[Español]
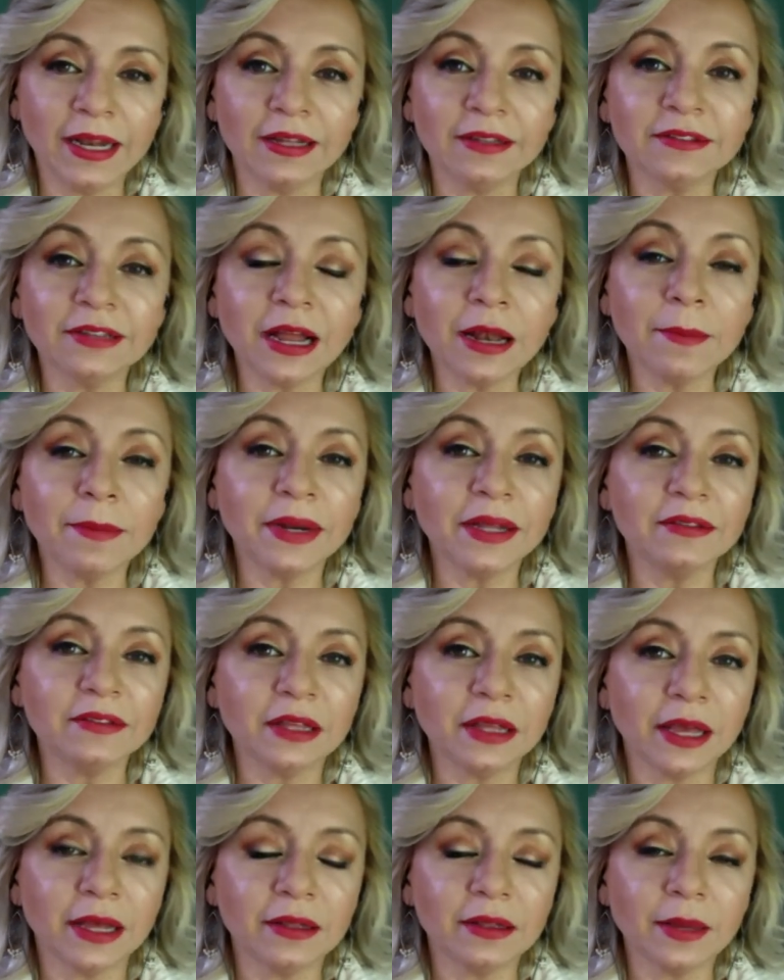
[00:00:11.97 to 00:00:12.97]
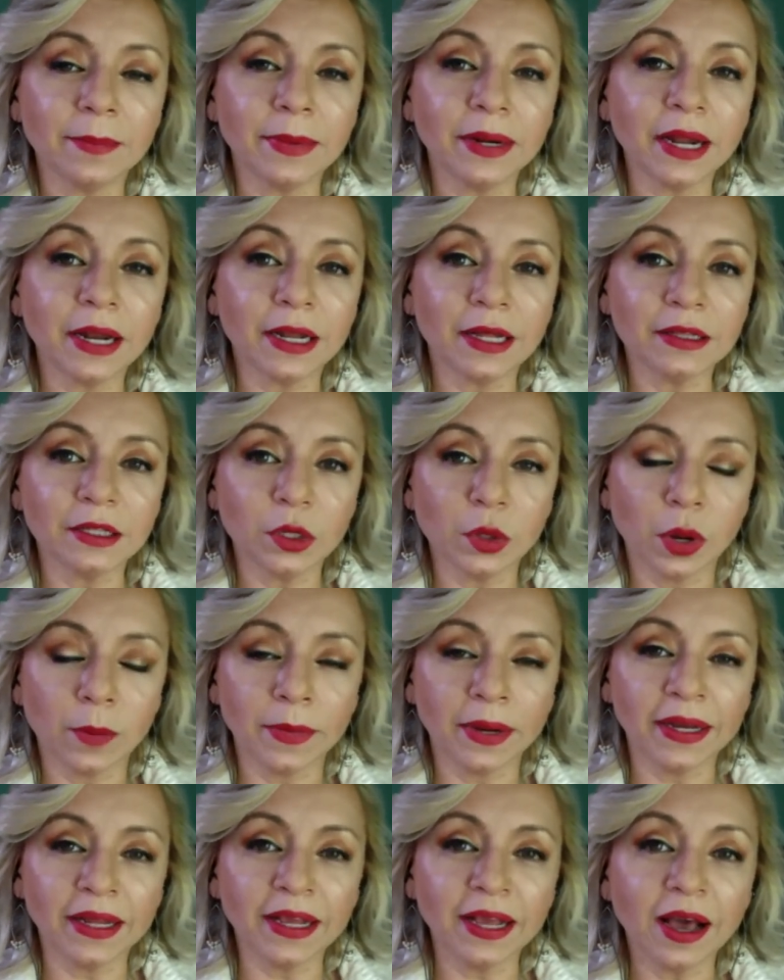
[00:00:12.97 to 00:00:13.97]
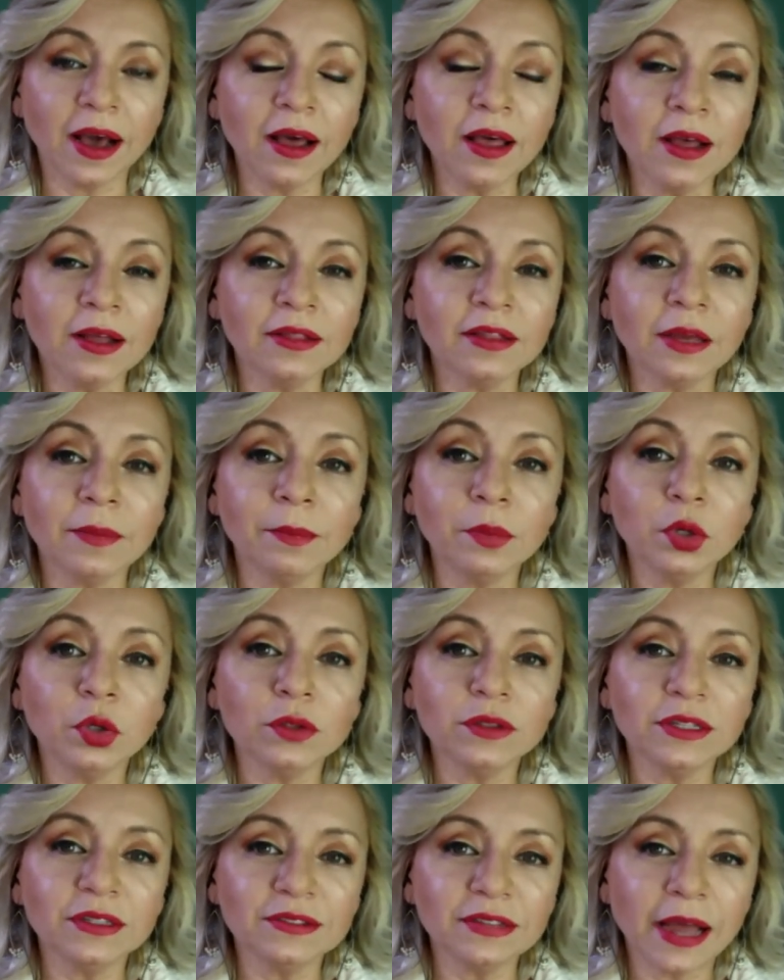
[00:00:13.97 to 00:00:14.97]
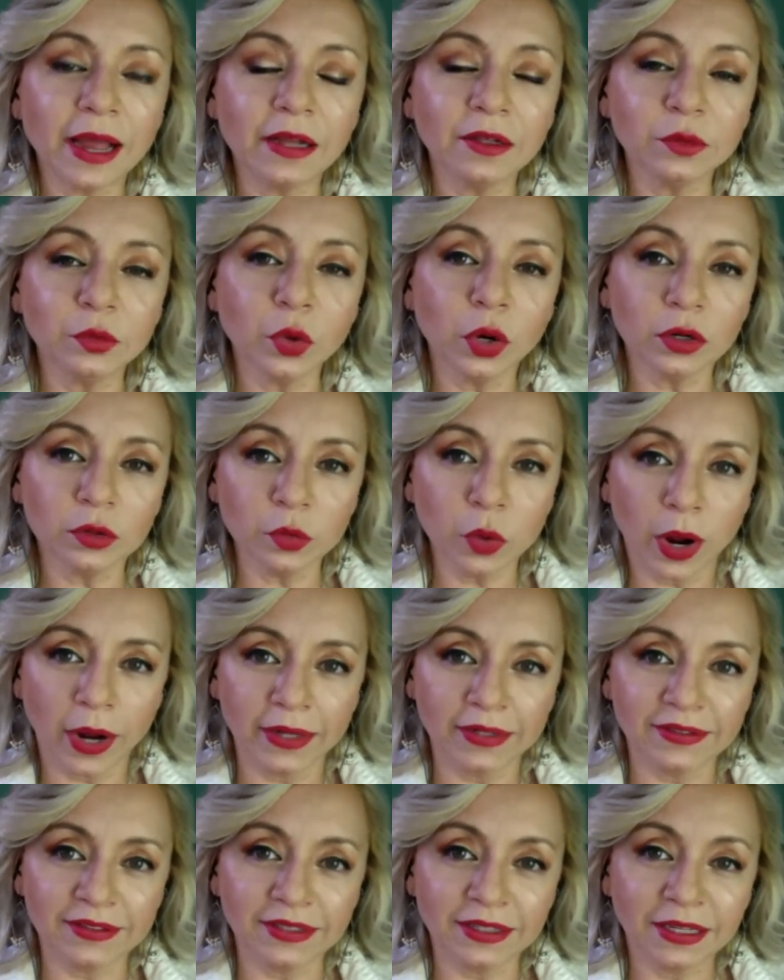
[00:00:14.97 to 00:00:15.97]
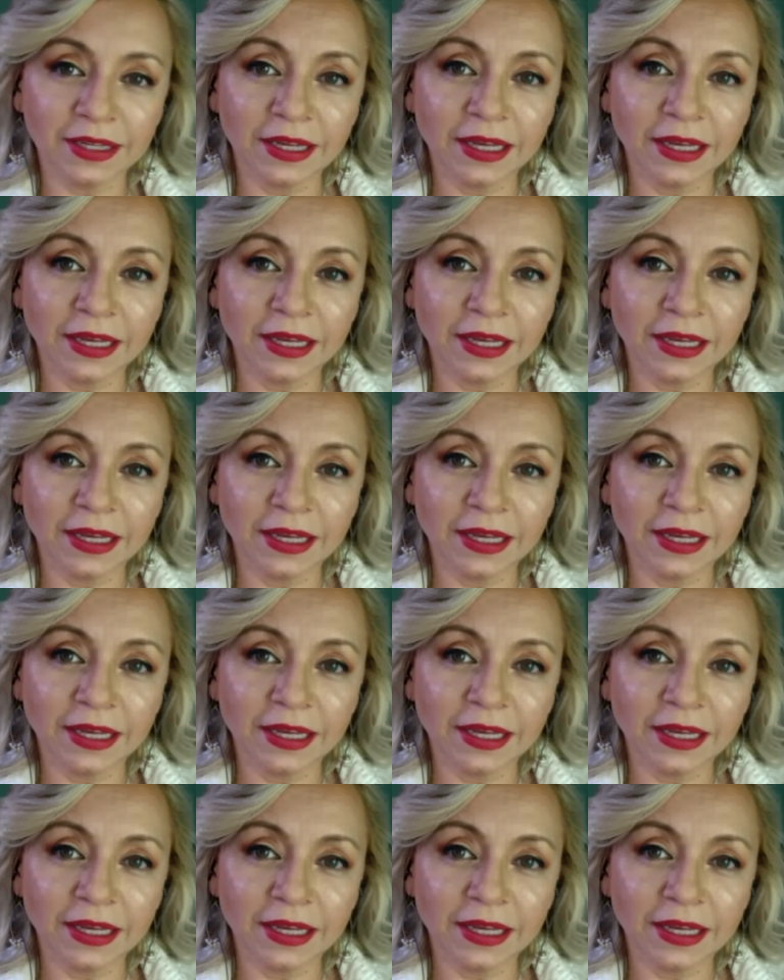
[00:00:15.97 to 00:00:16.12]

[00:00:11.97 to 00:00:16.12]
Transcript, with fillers: él es el presidente para Latinoamérica de Blue Design Worldwide